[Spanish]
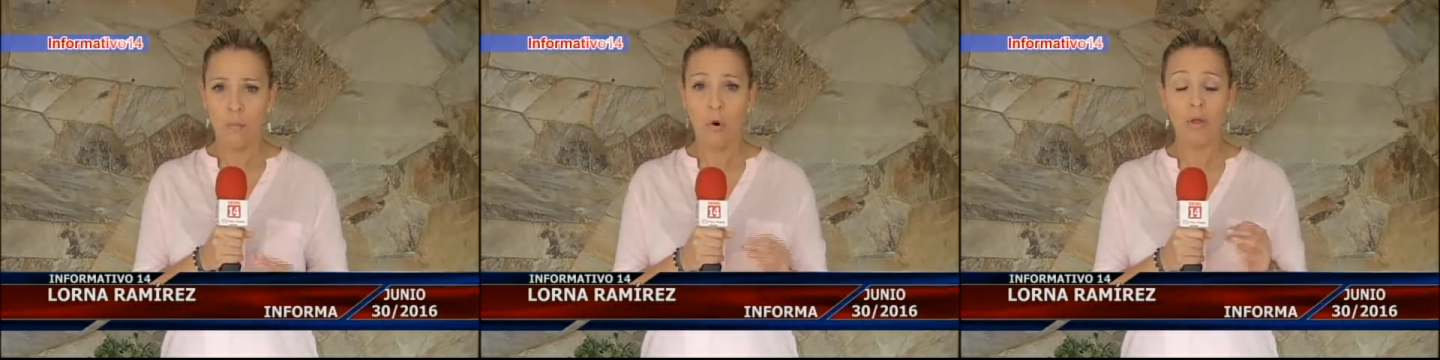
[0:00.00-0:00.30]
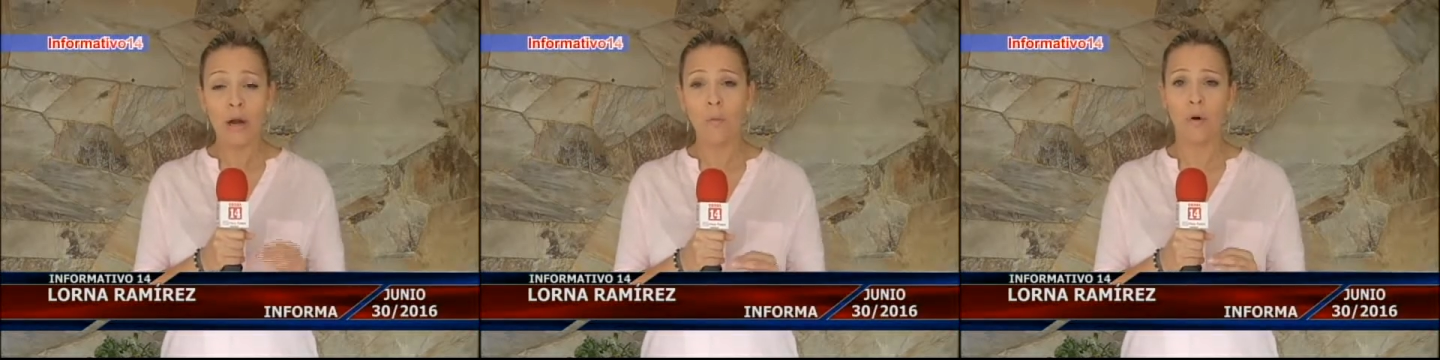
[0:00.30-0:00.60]

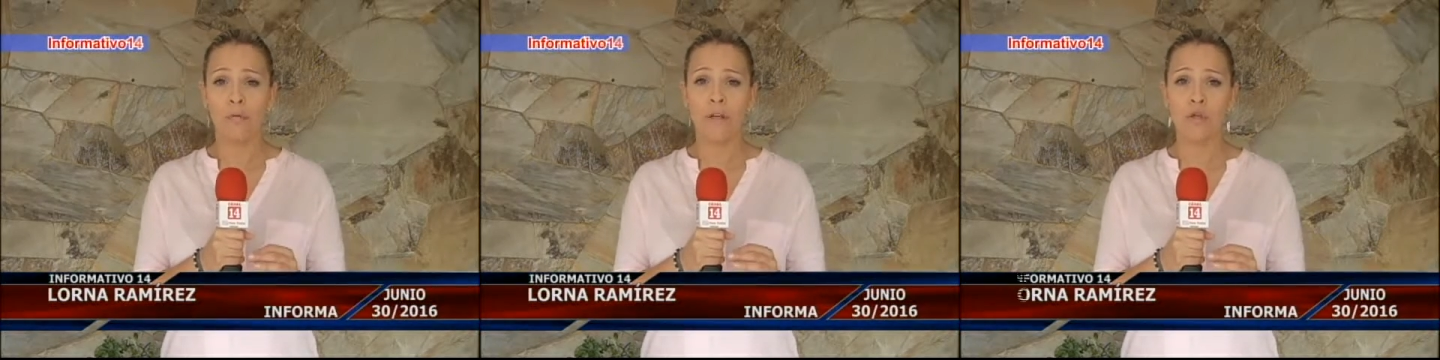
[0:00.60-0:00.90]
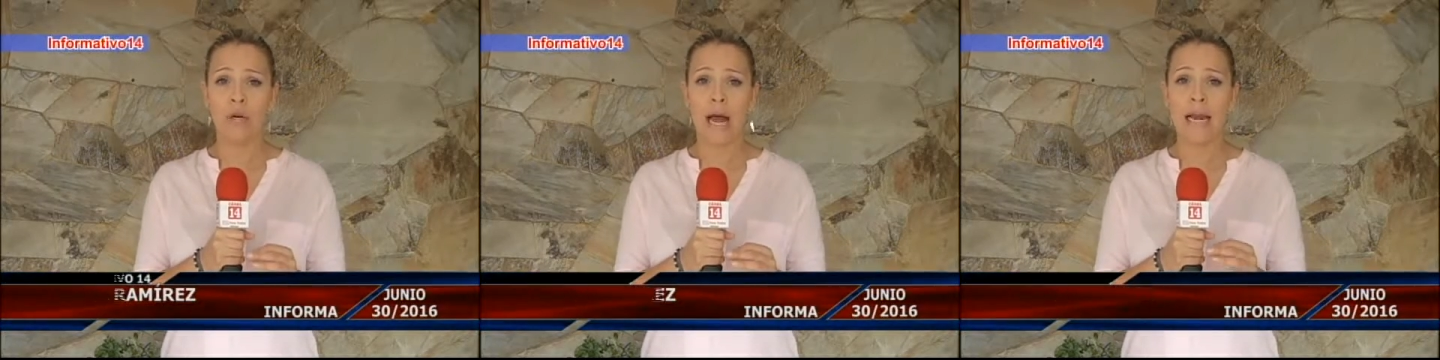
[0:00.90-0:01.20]
modelo
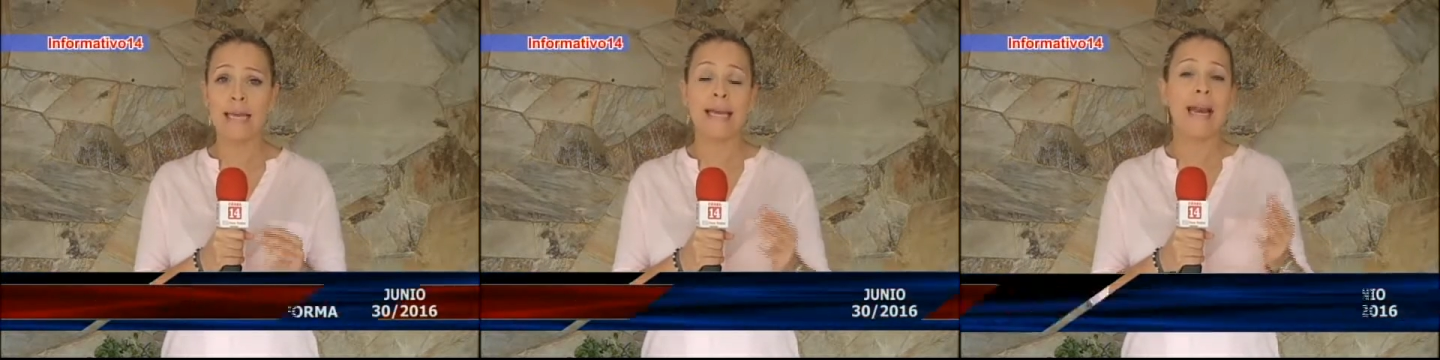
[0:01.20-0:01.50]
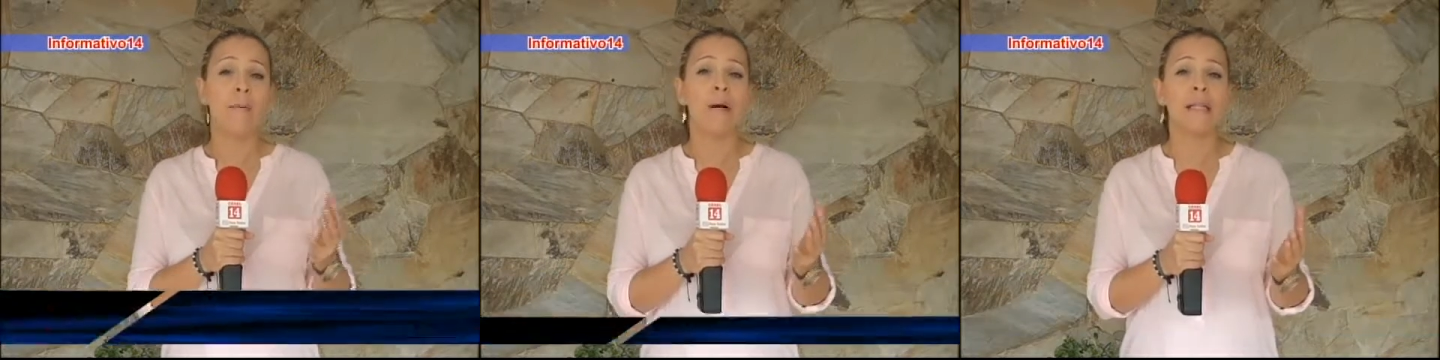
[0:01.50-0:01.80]
profesional y
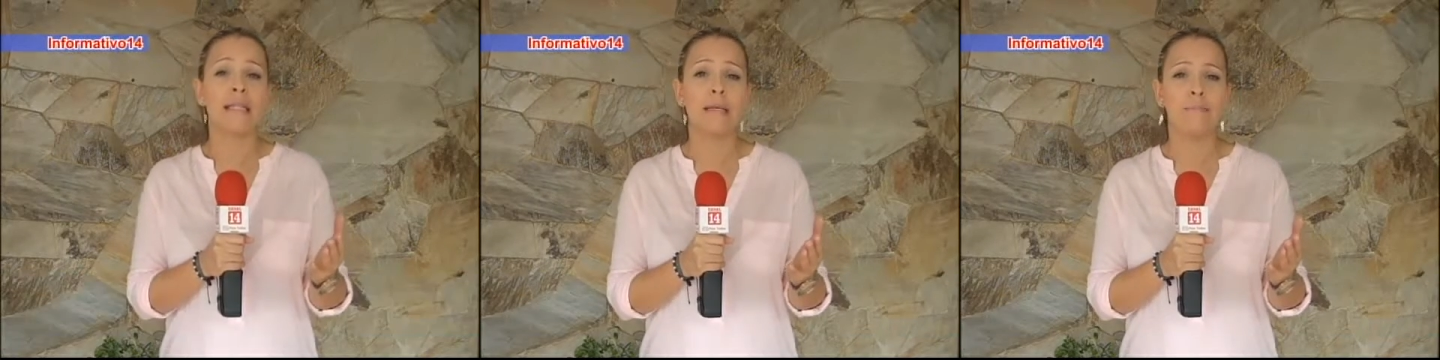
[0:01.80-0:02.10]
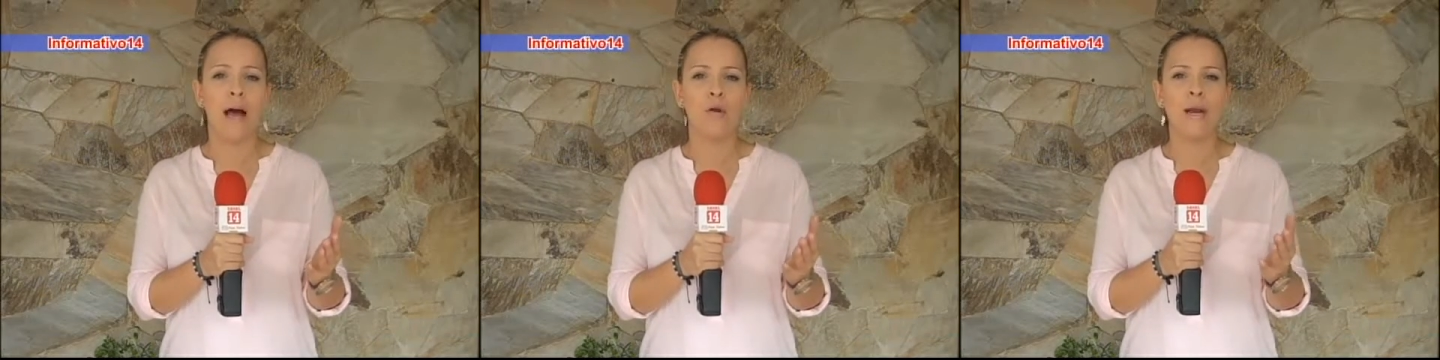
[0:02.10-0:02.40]
quien ha
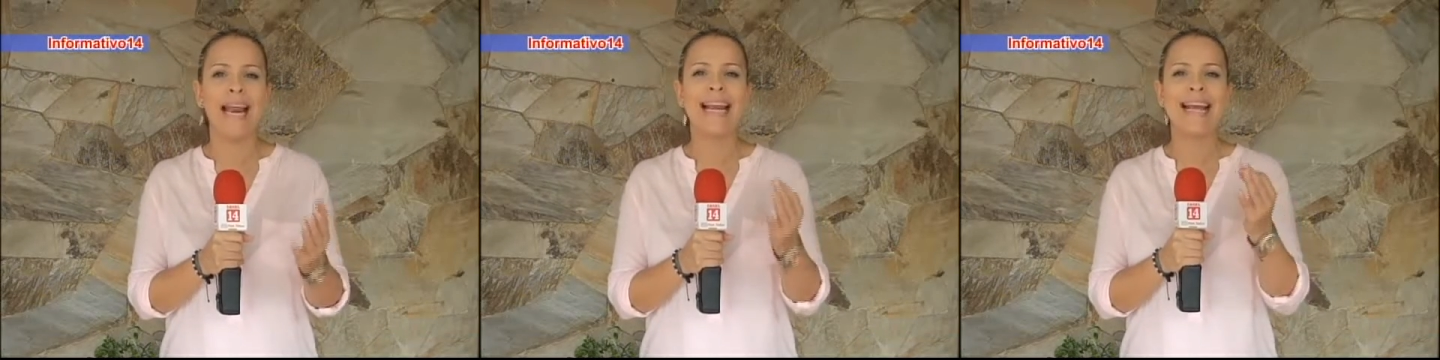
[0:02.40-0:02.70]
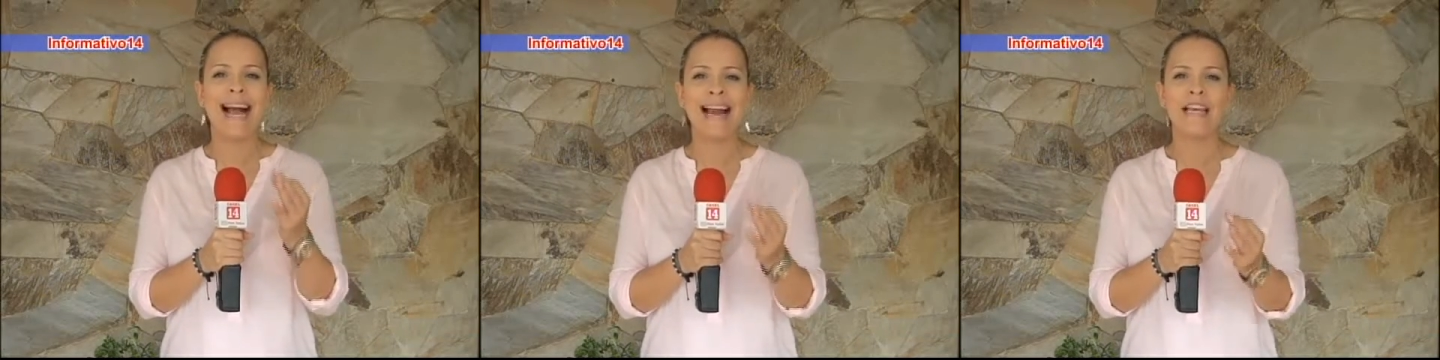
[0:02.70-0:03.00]
participado en el
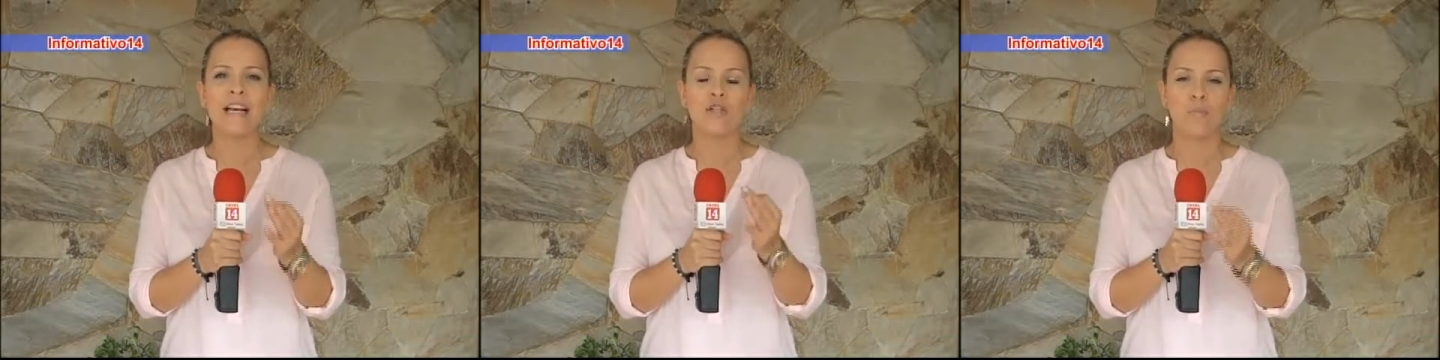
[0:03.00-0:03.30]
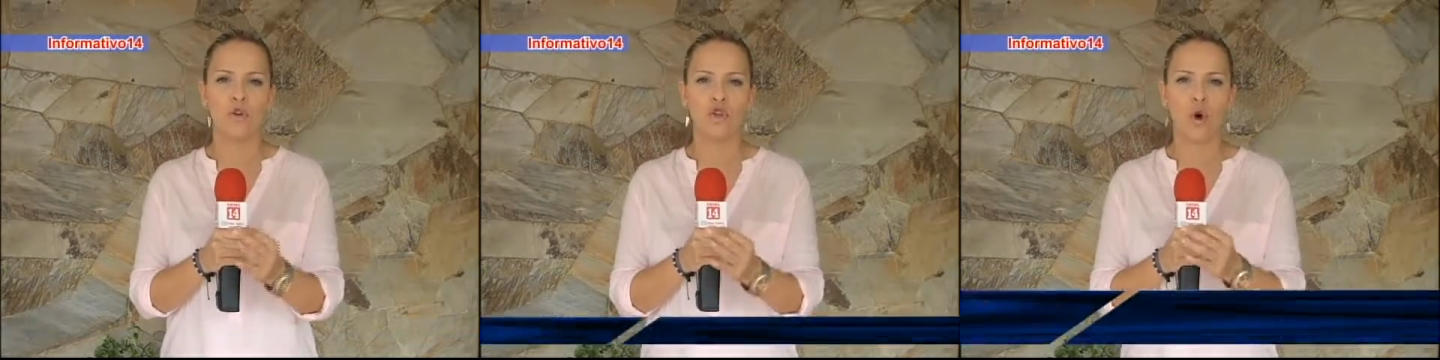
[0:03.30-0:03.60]
Cali
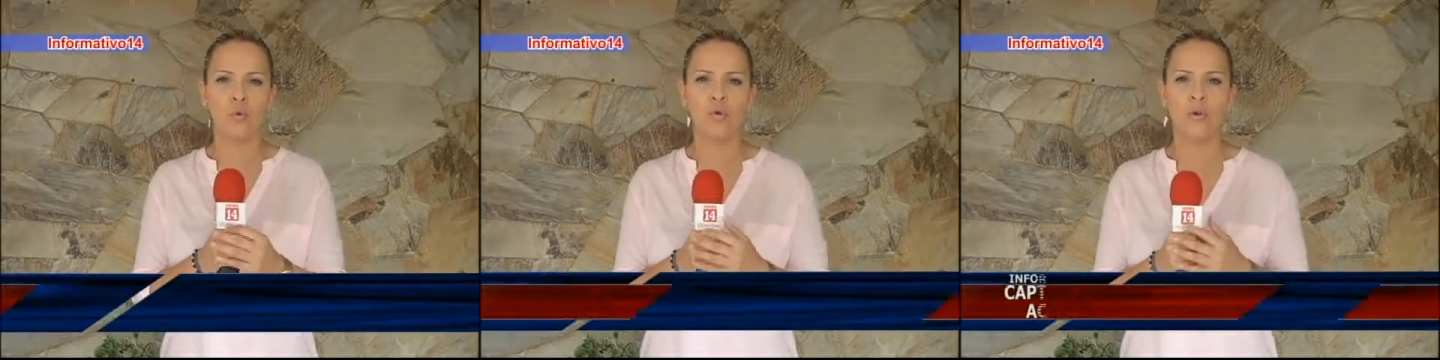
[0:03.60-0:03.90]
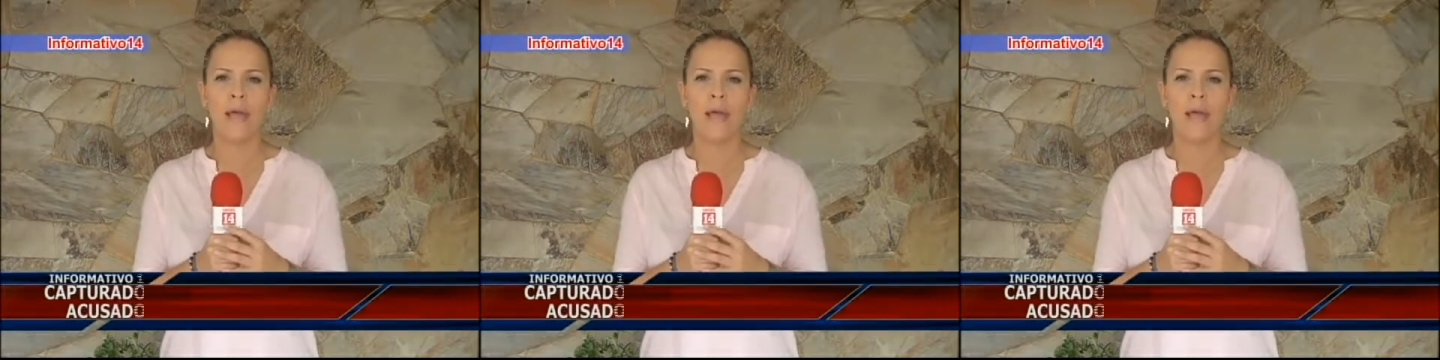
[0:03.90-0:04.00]
Expo Show